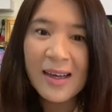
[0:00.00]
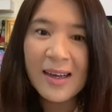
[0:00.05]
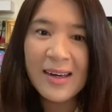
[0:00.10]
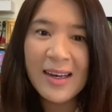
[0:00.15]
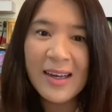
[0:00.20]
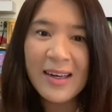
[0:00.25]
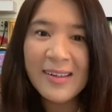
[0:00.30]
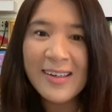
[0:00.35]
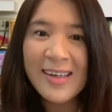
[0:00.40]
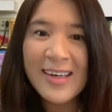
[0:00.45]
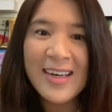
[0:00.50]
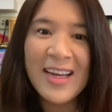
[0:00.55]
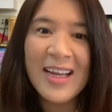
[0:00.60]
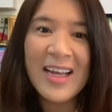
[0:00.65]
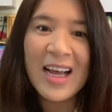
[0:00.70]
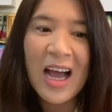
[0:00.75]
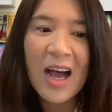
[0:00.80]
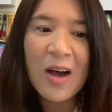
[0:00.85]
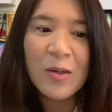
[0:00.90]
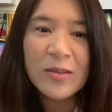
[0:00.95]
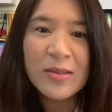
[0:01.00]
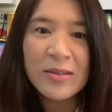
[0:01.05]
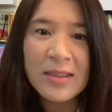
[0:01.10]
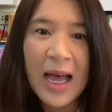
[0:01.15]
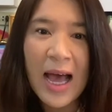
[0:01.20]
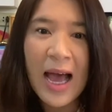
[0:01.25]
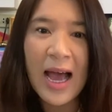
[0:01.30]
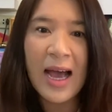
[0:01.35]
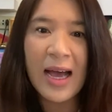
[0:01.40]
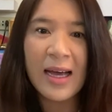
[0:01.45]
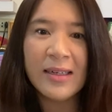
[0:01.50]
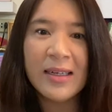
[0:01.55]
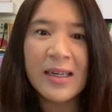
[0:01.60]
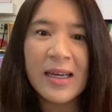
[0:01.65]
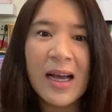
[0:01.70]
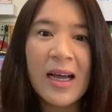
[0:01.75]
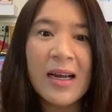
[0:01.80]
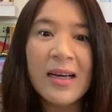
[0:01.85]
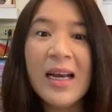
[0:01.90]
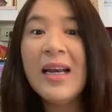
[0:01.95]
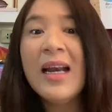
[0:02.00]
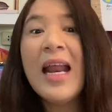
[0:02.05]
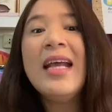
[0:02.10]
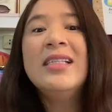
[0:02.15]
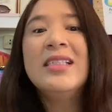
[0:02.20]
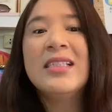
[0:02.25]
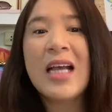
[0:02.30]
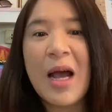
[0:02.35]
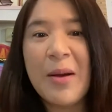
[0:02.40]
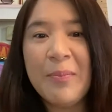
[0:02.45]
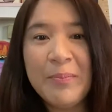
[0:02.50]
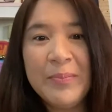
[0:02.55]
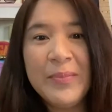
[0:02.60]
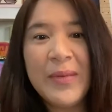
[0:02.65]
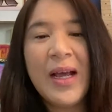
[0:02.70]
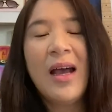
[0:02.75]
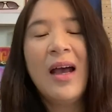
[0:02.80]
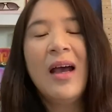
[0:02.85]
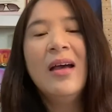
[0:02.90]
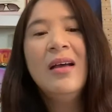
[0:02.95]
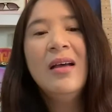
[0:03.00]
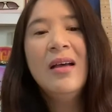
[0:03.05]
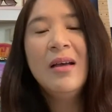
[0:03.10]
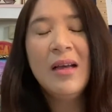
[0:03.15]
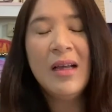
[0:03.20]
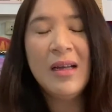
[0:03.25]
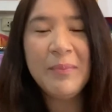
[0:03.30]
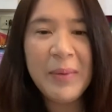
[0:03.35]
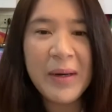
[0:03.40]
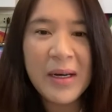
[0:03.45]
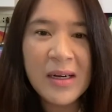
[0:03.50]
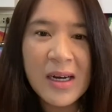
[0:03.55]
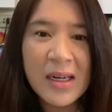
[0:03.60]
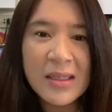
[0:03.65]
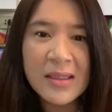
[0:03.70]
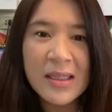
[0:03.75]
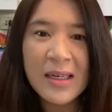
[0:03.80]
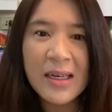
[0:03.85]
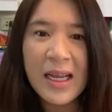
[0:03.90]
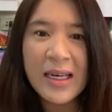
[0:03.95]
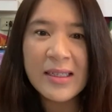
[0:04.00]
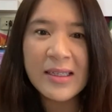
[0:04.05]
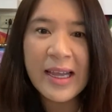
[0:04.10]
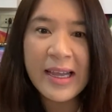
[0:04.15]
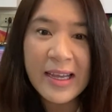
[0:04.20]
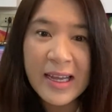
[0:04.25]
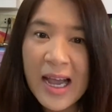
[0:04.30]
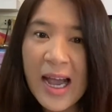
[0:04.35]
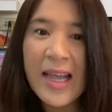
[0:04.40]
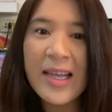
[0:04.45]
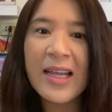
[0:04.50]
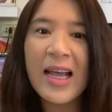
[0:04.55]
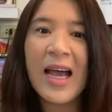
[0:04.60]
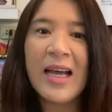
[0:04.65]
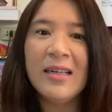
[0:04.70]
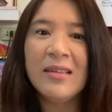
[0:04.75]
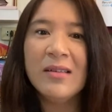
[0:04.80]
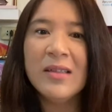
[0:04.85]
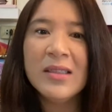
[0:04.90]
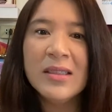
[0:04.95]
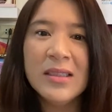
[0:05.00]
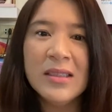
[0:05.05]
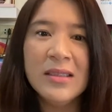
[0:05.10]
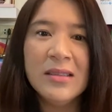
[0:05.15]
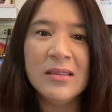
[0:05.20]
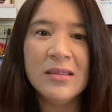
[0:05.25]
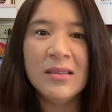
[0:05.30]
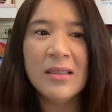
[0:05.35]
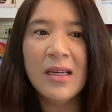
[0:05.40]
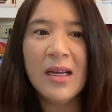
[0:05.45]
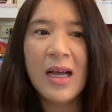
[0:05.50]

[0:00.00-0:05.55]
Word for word: เล่นดีเข้าสารนะคะ เล่นไล่จับนะคะอันเป็นเรื่องที่เล่นง่าย ๆ กันก็คือ